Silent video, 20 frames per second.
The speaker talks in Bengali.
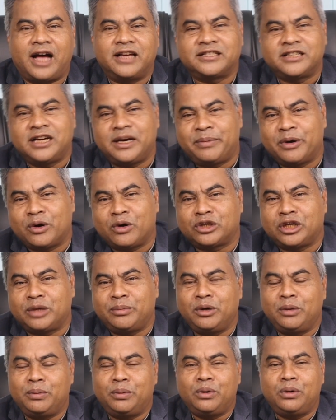আজকে আমরা
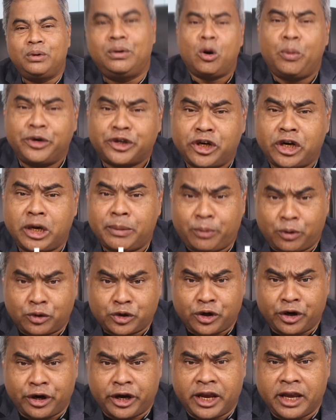কথা বলবো গবেষণা
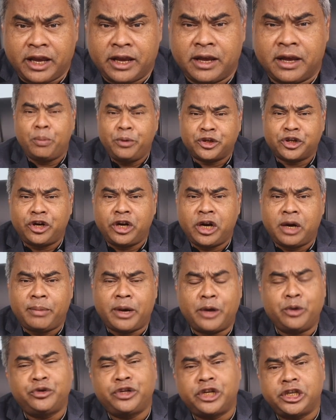প্রসঙ্গে গবেষণা
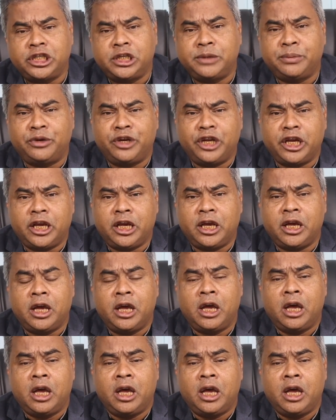মানুষের জীবনে